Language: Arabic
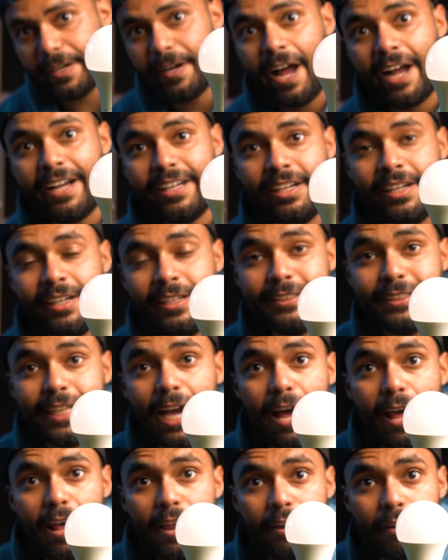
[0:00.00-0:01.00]

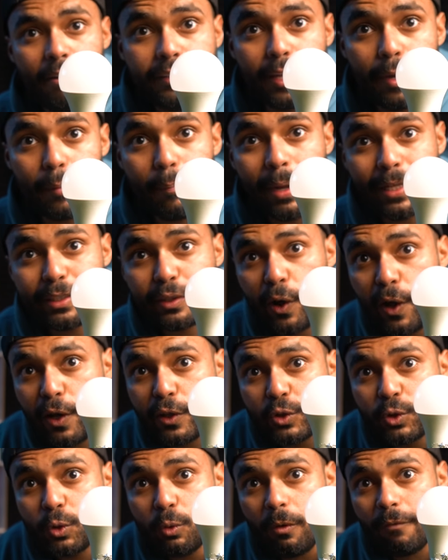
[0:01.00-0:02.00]
الحجار ترى ما
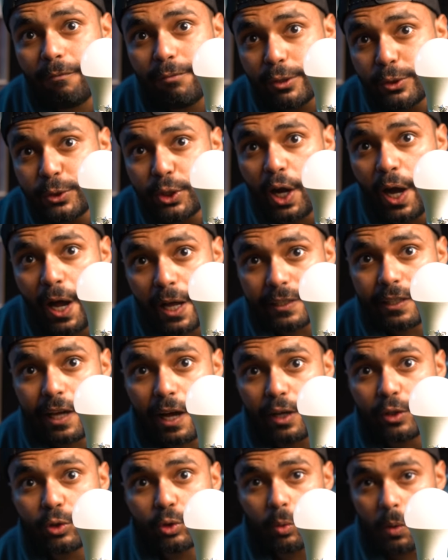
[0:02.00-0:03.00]
دخلت جوا في الجحه
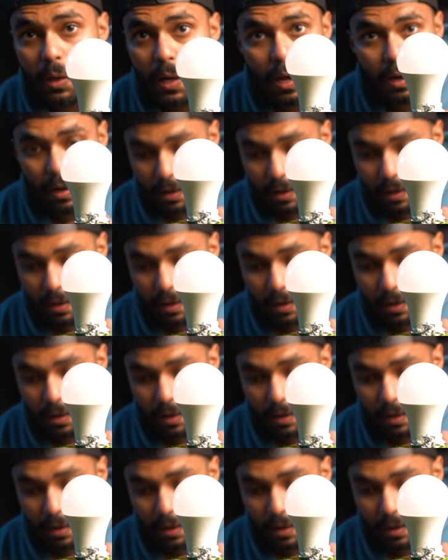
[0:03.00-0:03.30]
دخلت جوا لا